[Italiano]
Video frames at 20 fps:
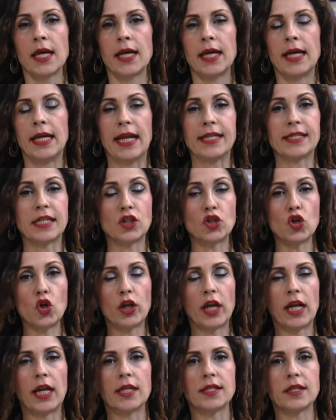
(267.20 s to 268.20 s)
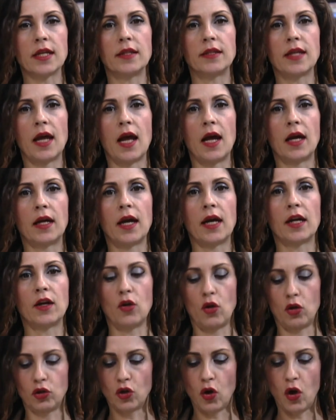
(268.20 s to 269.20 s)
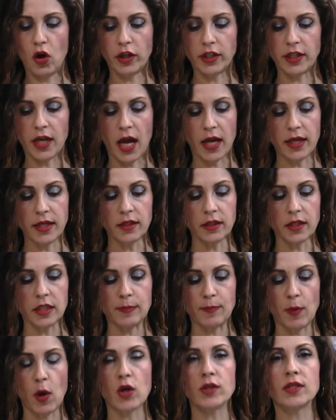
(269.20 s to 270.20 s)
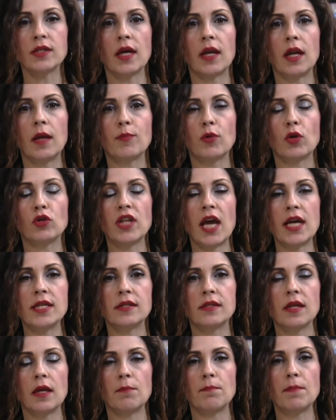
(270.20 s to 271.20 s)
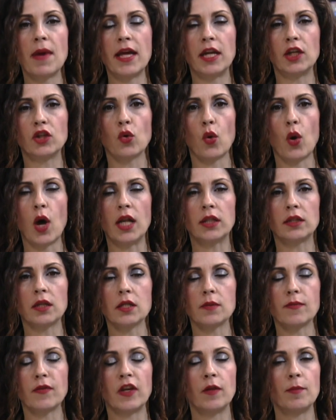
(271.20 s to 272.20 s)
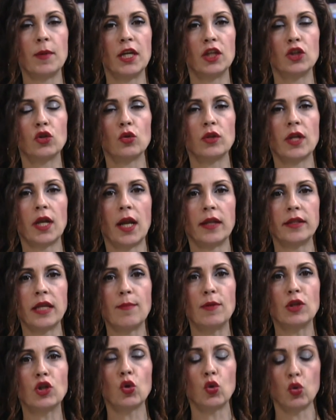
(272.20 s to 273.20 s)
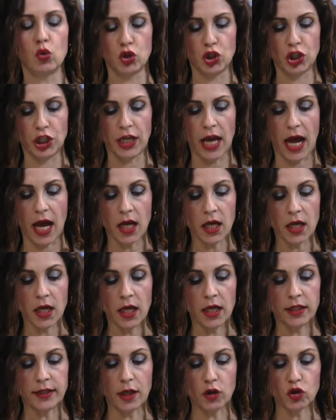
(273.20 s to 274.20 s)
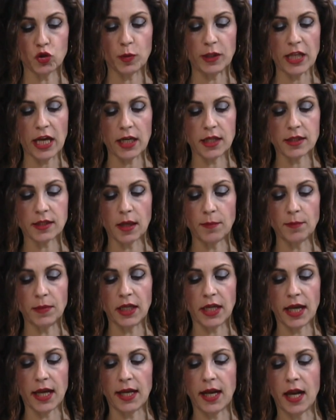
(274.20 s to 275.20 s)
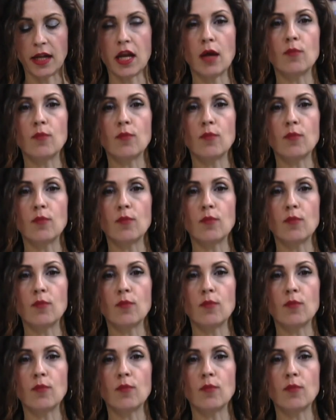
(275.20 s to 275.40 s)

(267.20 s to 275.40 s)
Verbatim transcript: è l'assessore alla sanità Carlo Doria in risposta alle proteste in merito al trasferimento della diabetologia dall'ospedale San Michele agli